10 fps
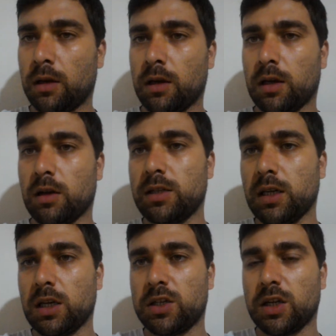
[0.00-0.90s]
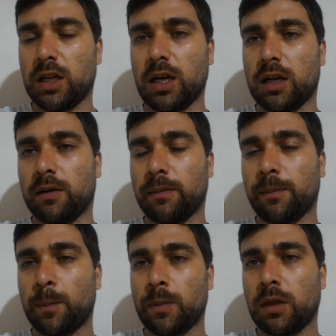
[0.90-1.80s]
Que é o seguinte galera,
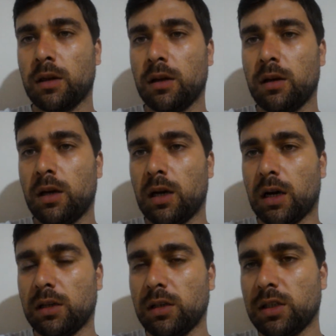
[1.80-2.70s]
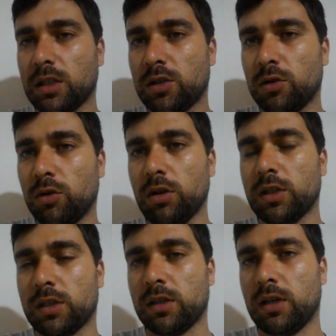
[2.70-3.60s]
a notícia de
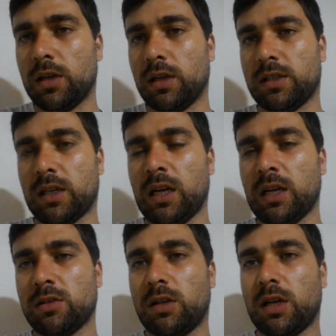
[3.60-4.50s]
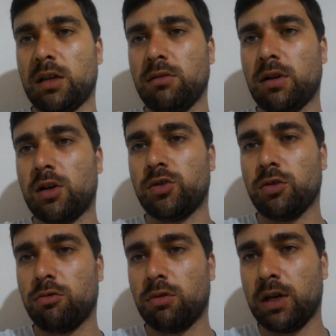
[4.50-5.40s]
hoje está relacionado ao
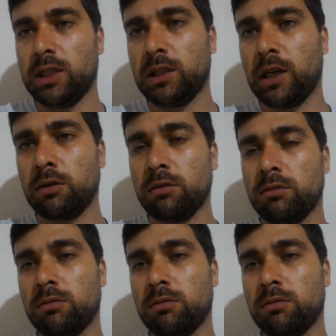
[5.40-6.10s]
jogo Anthem